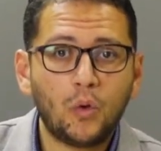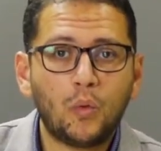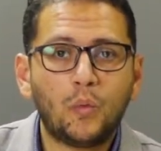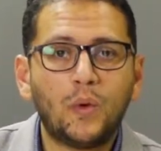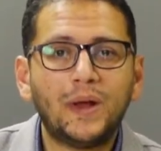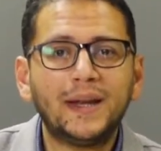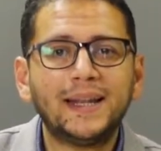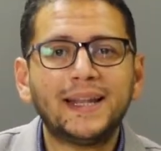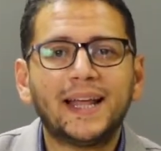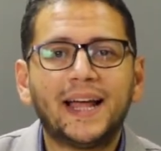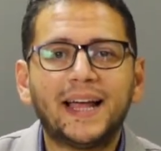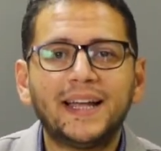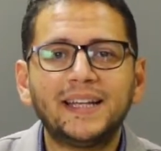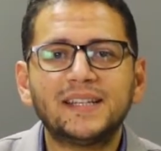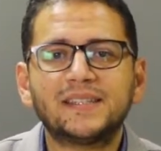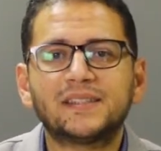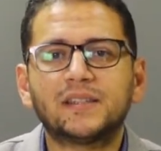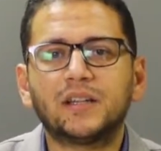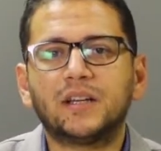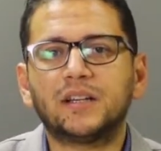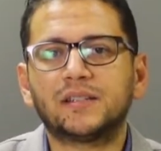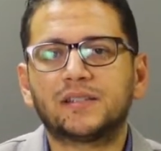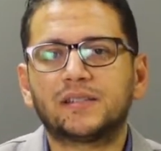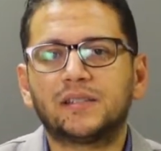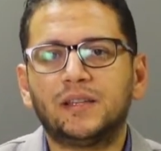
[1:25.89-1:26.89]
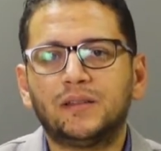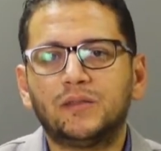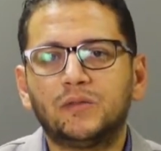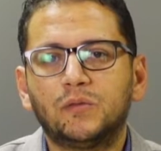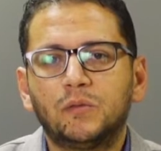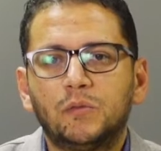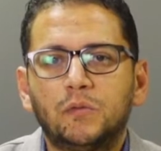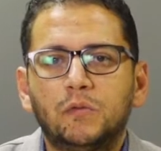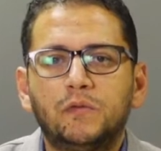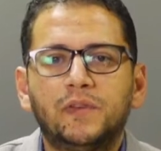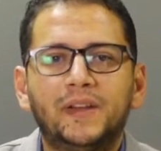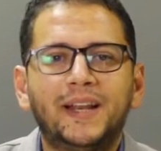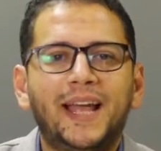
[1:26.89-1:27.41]
ولا عايز تقسط
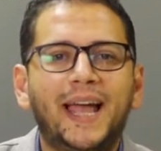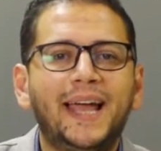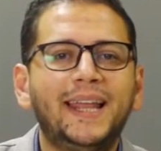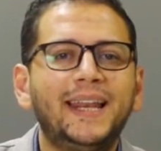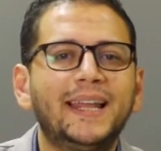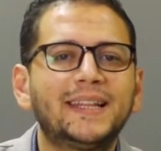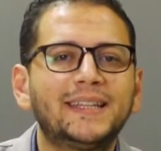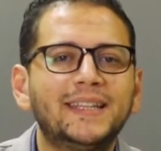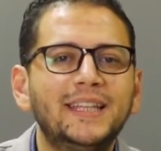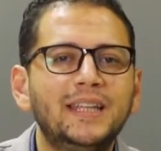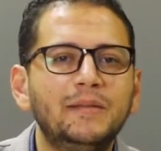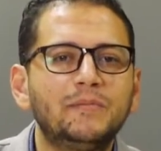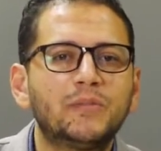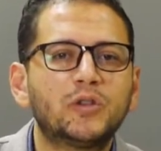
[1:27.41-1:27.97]
وفي الحالة دي